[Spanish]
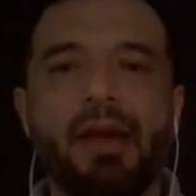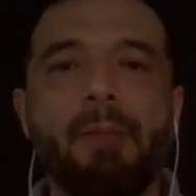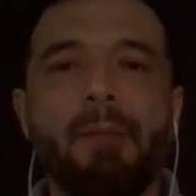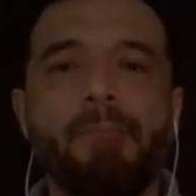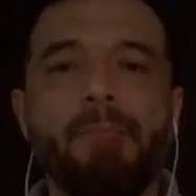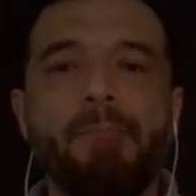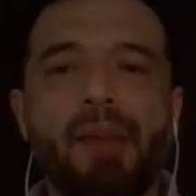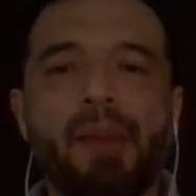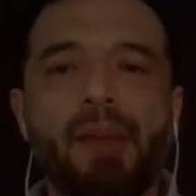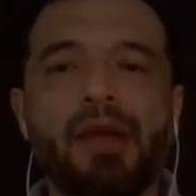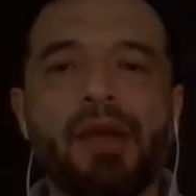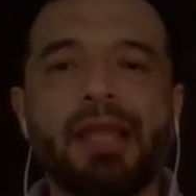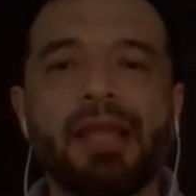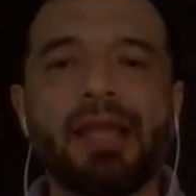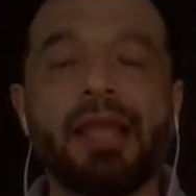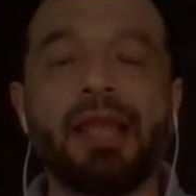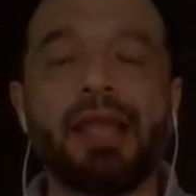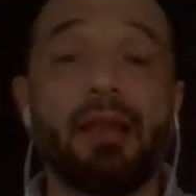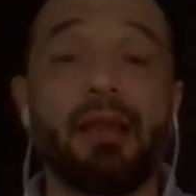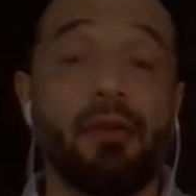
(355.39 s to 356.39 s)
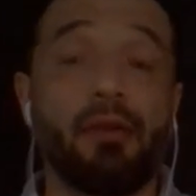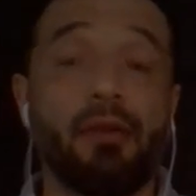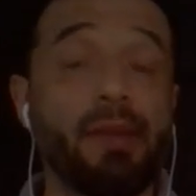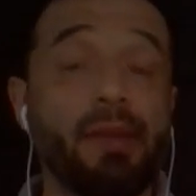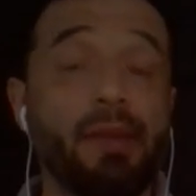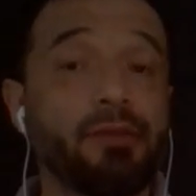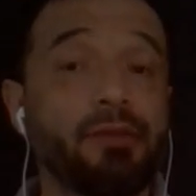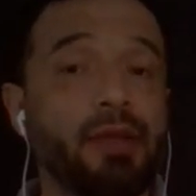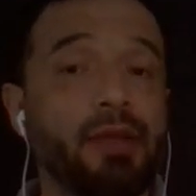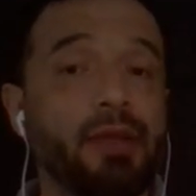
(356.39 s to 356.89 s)
Vamos a tener, no
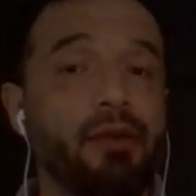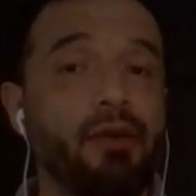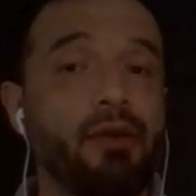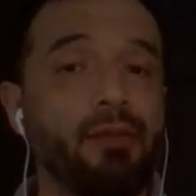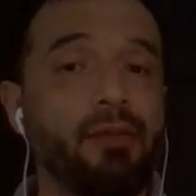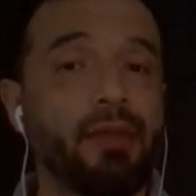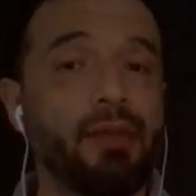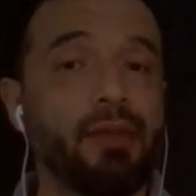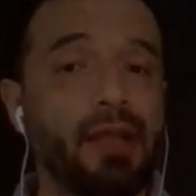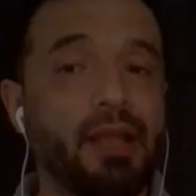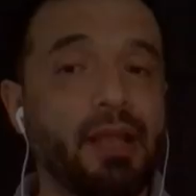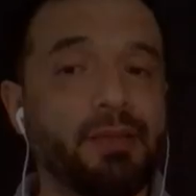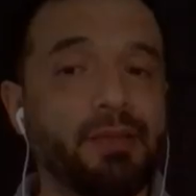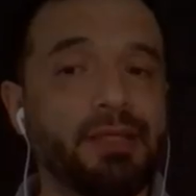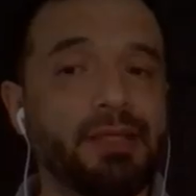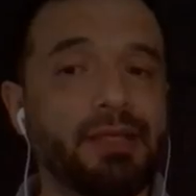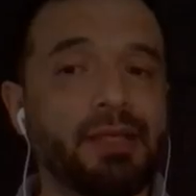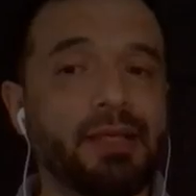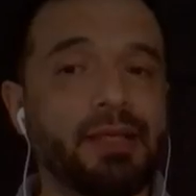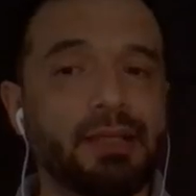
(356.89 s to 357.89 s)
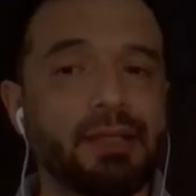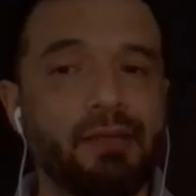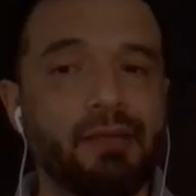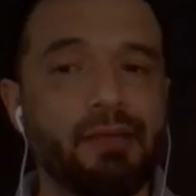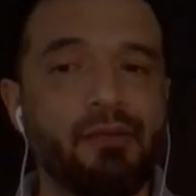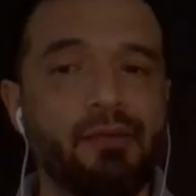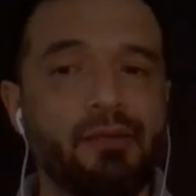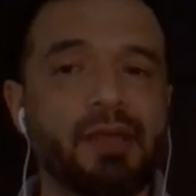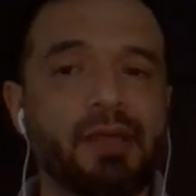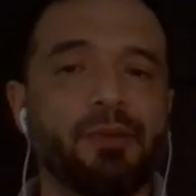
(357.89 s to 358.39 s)
olvidemos que, las vistas están
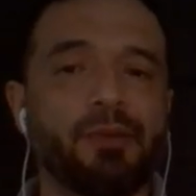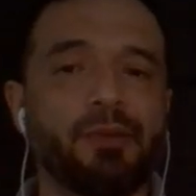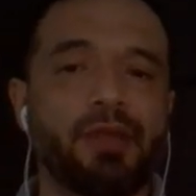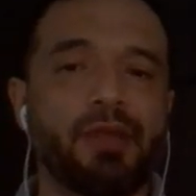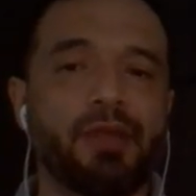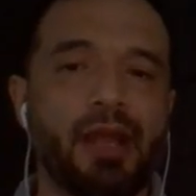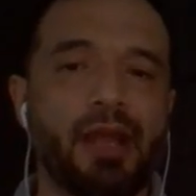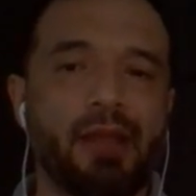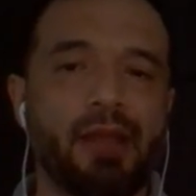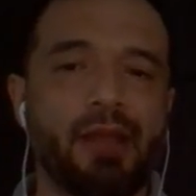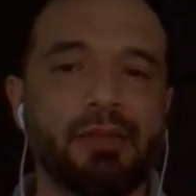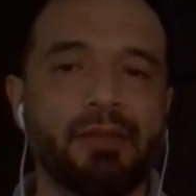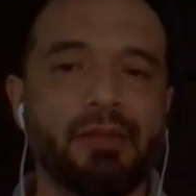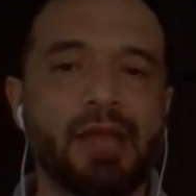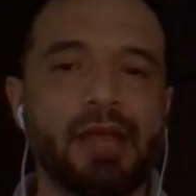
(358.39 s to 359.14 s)
formadas por diagramas.